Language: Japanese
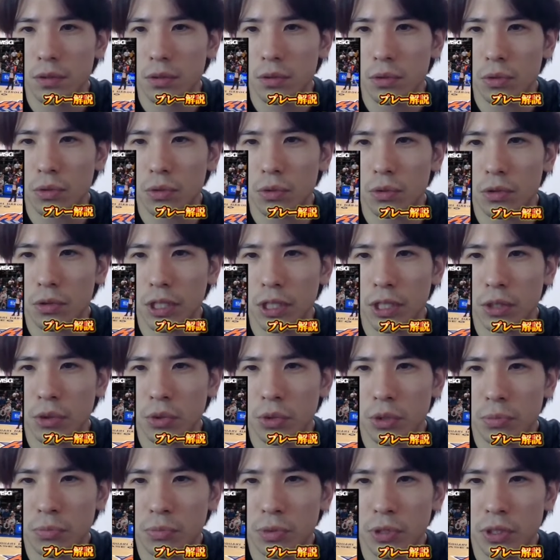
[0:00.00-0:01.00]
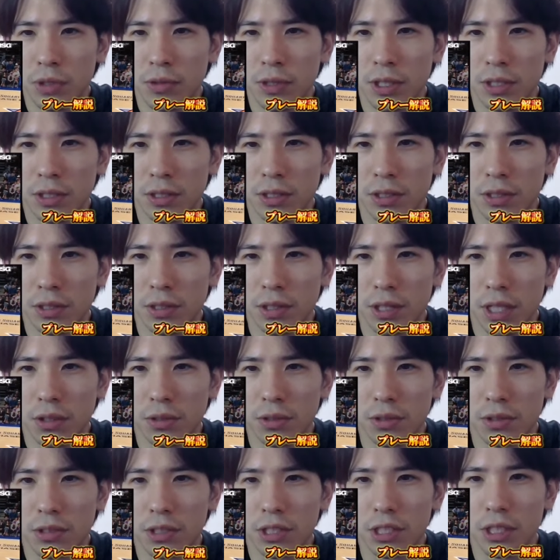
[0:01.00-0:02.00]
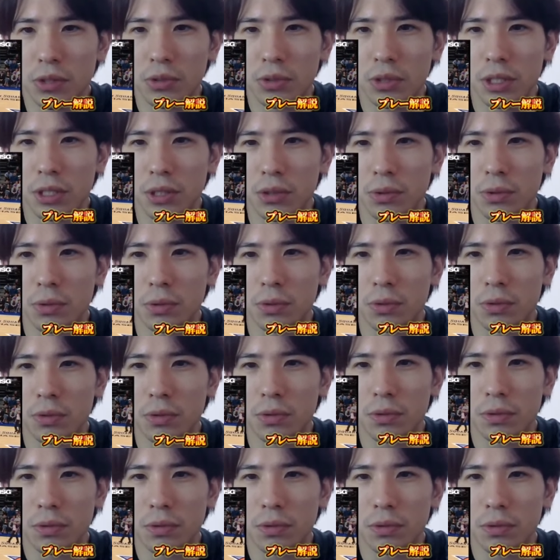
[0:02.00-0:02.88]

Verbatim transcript: この時ドロップディフェンスタウンズしてるけど